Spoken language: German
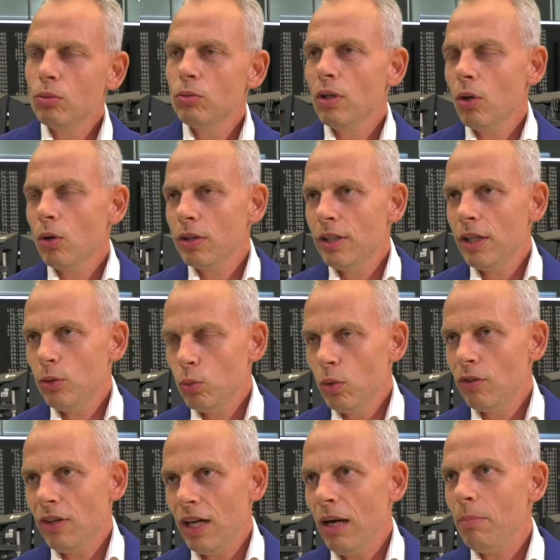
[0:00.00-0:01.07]
und auch in den
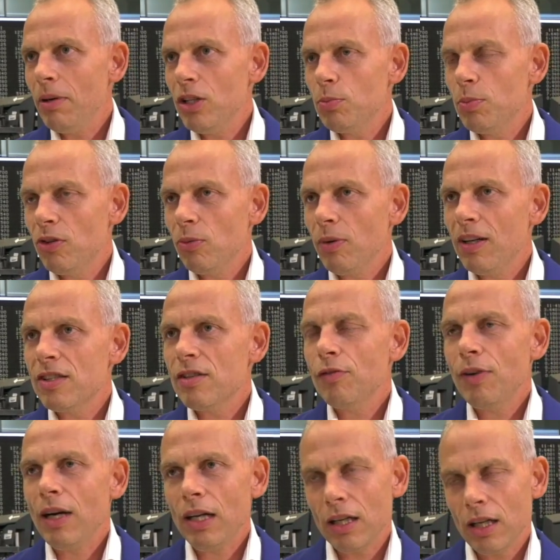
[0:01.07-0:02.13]
USA beispielsweise
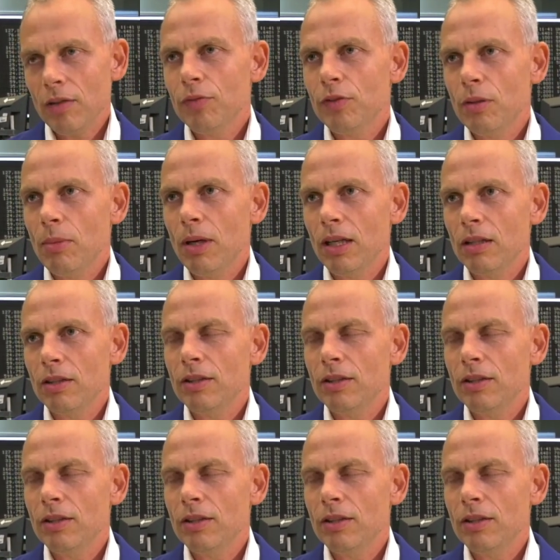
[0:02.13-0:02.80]
Fachkräftemangel.